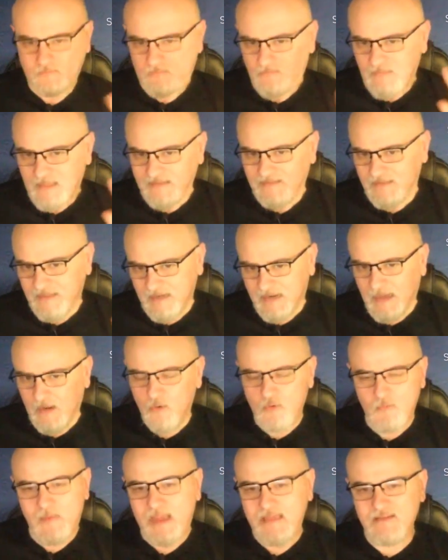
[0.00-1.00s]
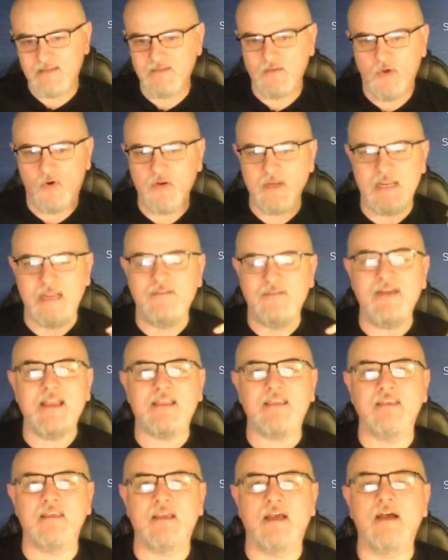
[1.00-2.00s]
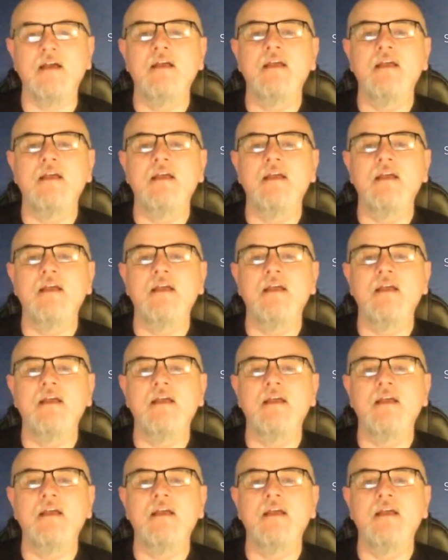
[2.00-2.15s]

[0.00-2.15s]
della ormai storica vecchia